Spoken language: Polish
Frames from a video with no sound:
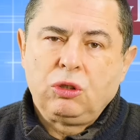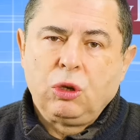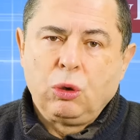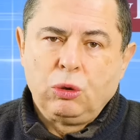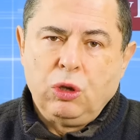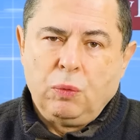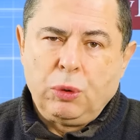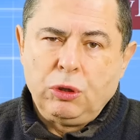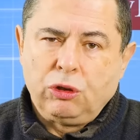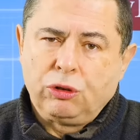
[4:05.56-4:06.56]
i trudną
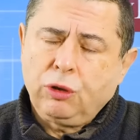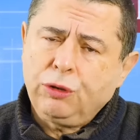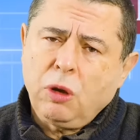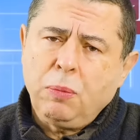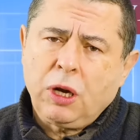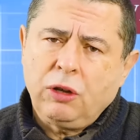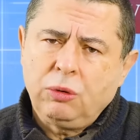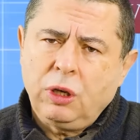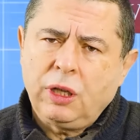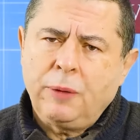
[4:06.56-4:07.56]
polityczną. To wszystko
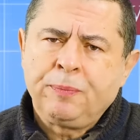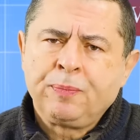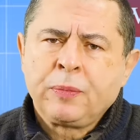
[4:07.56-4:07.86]
pokazuje nam